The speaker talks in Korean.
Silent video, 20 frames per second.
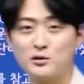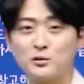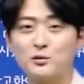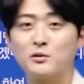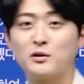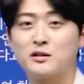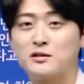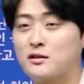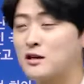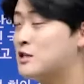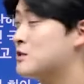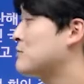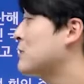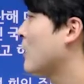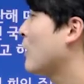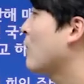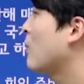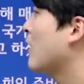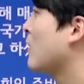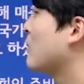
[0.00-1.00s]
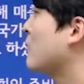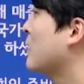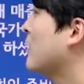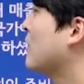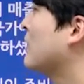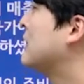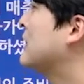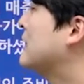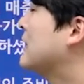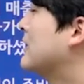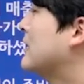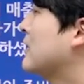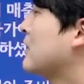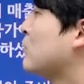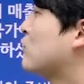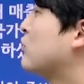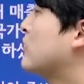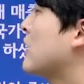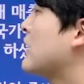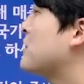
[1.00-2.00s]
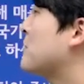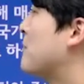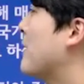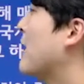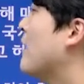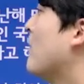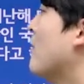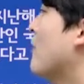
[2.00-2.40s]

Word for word: 정도로 해석을 하시면 될 것 같고요. 국가에서 뺄